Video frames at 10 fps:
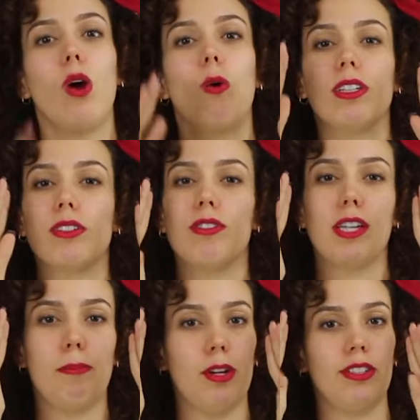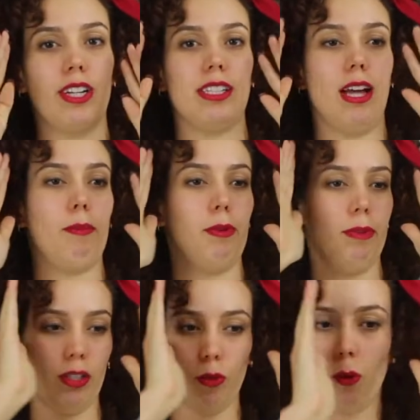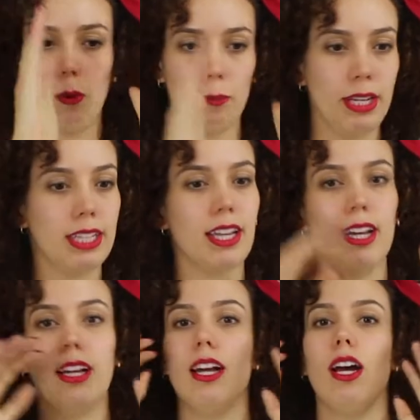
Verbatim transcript: quanto que você pode gastar por mês com comida,